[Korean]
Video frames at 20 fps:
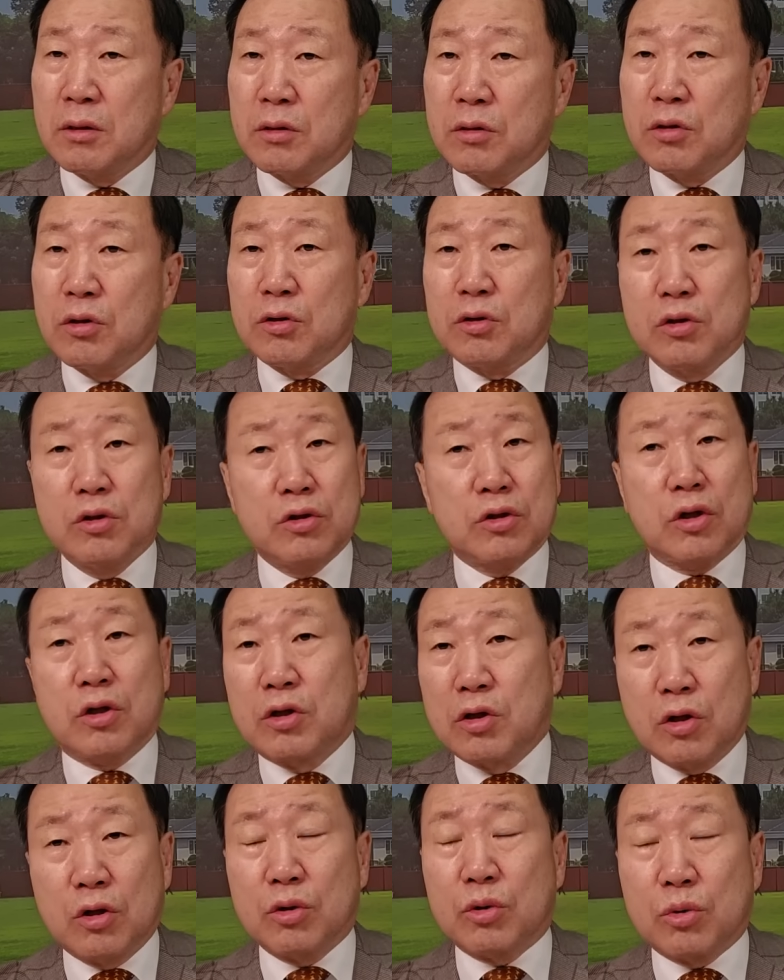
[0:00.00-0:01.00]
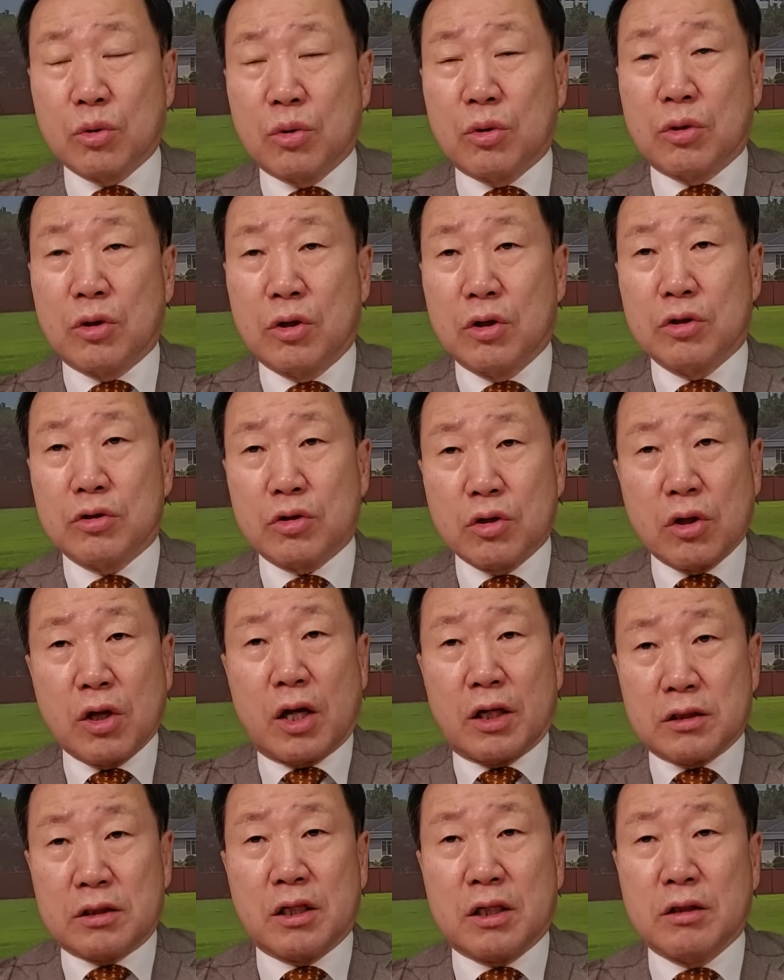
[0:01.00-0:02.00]
그랬더니 이제 그것도 성에
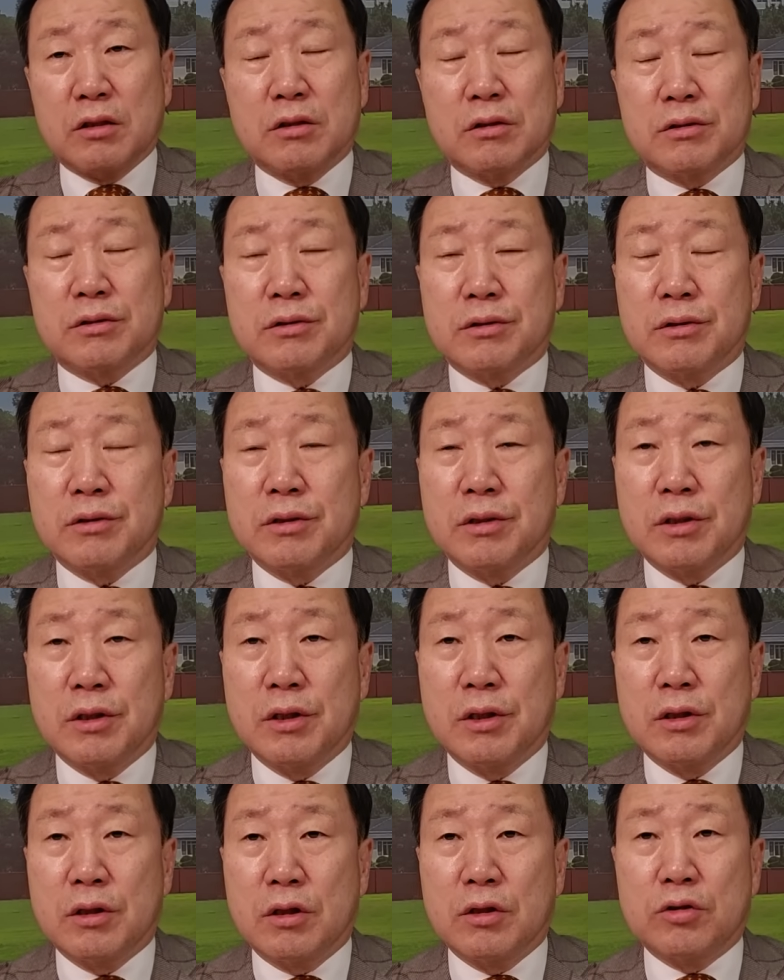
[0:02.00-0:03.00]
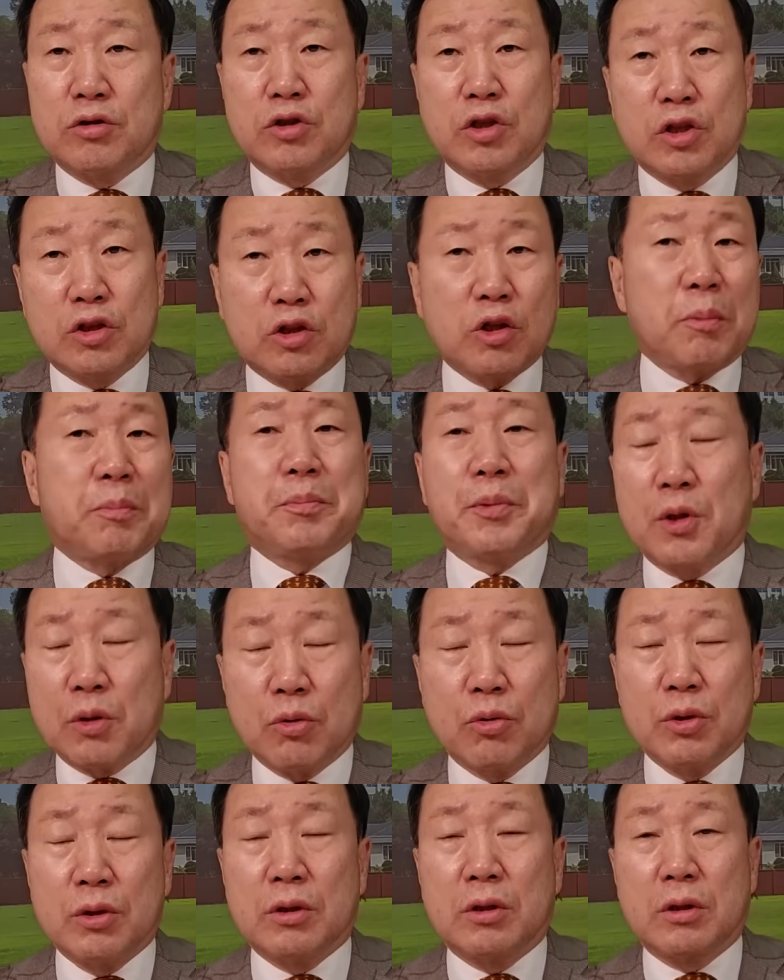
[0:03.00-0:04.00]
안 차는 거죠. 그래서 직접
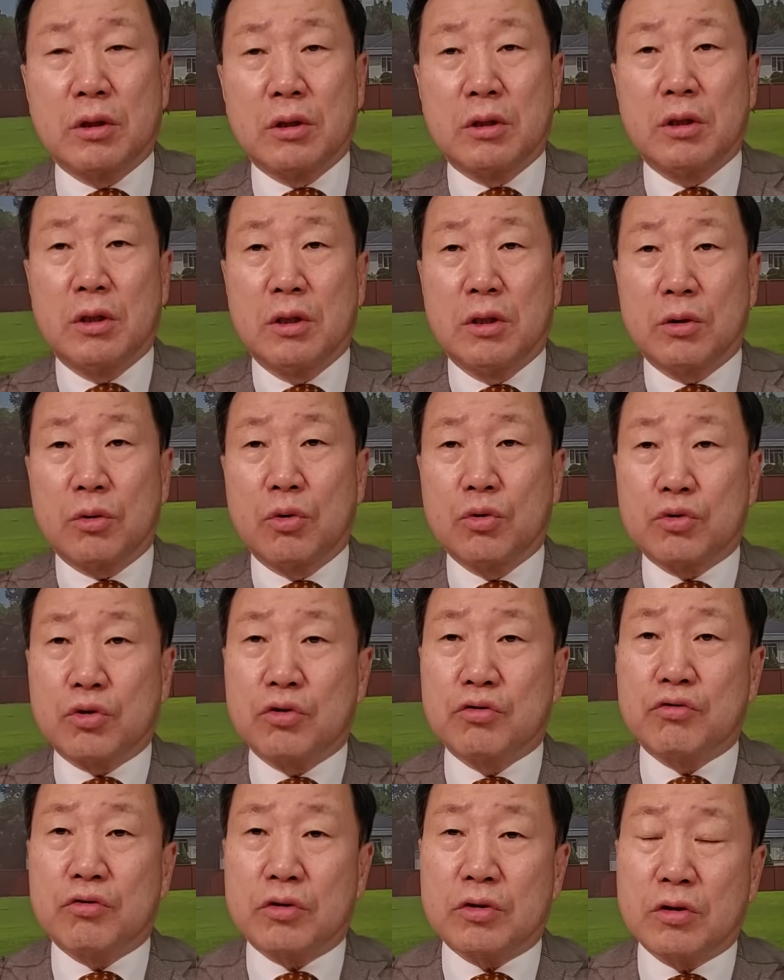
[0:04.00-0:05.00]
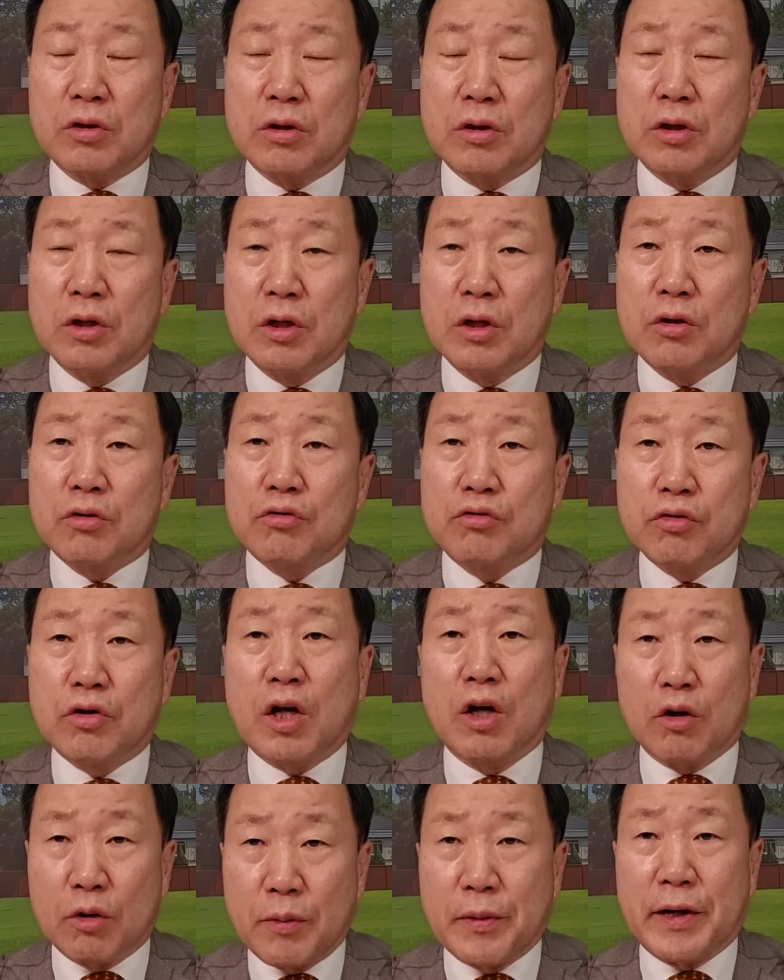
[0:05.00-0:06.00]
변호인들을 공천 줘서
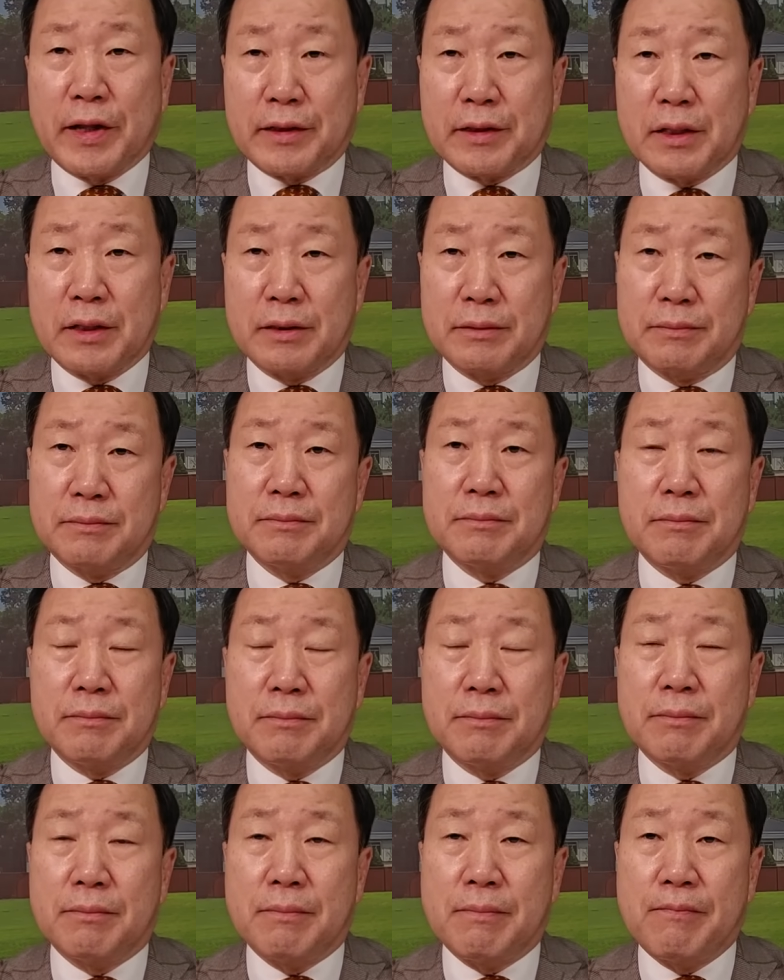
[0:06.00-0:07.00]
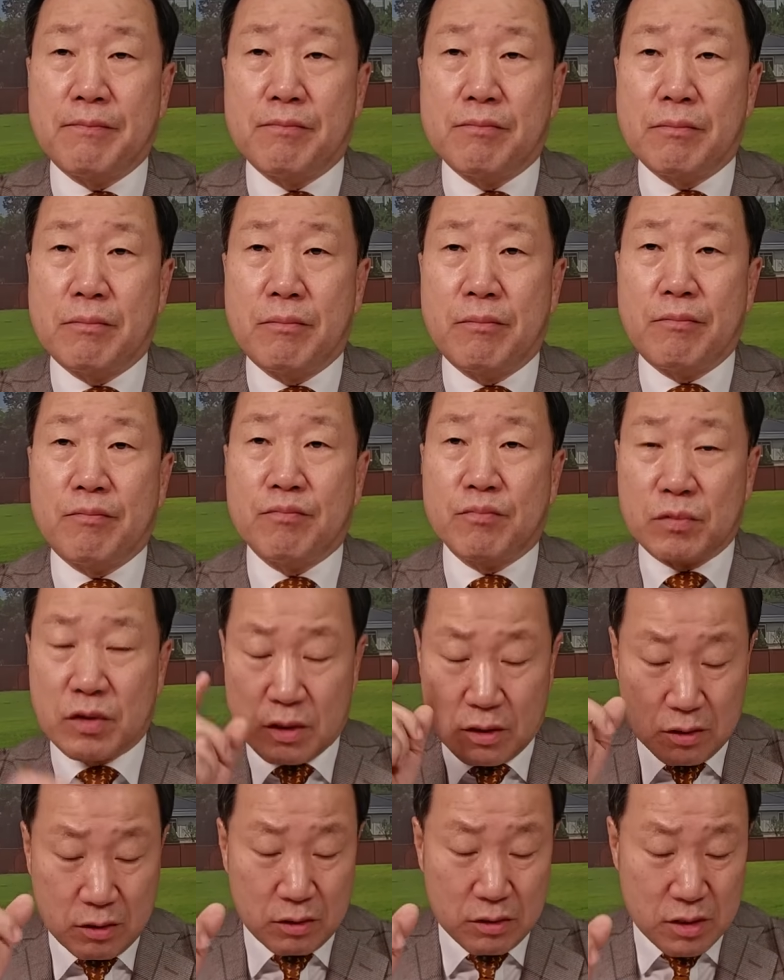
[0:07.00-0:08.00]
국회로 보냈다.
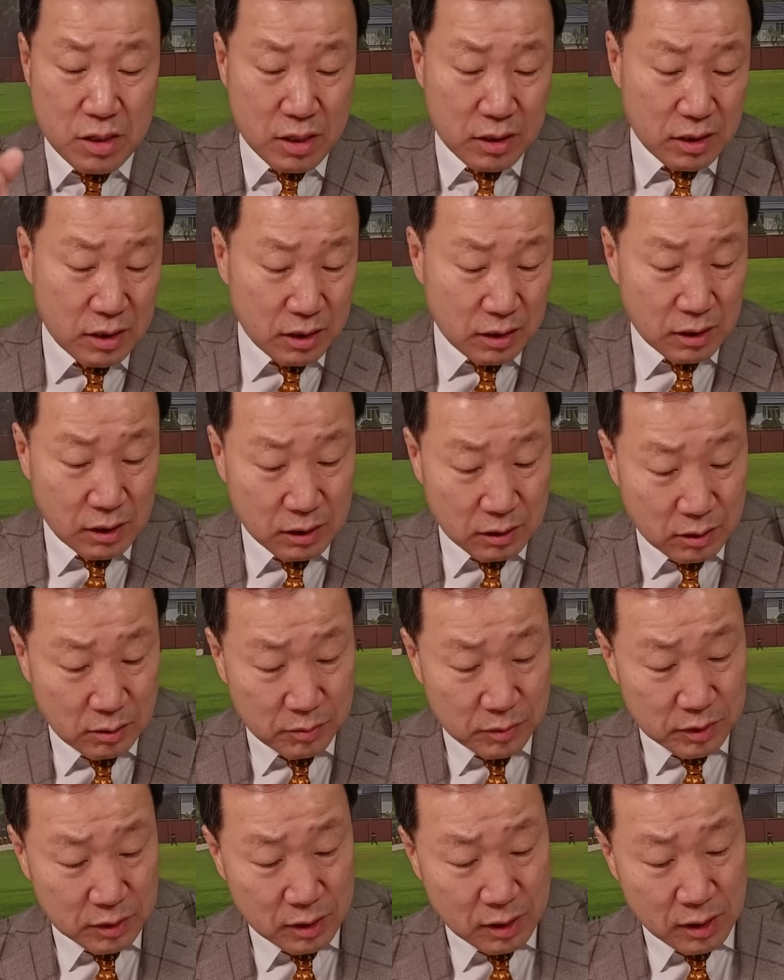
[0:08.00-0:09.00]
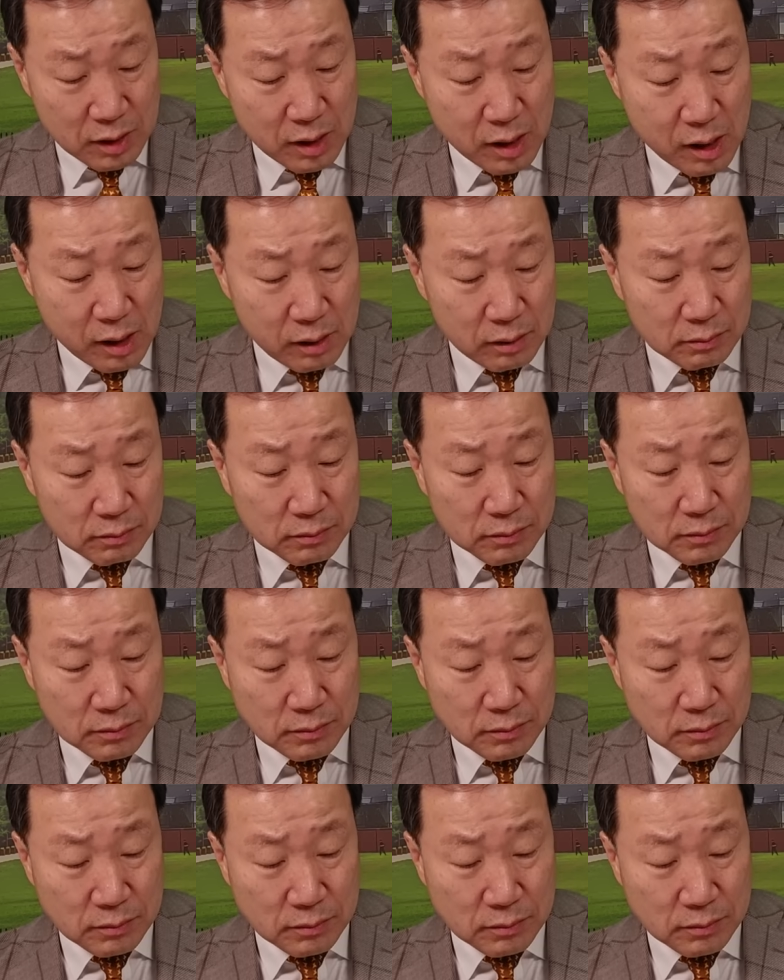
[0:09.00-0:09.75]
이런 얘기가 되는 겁니다. 음.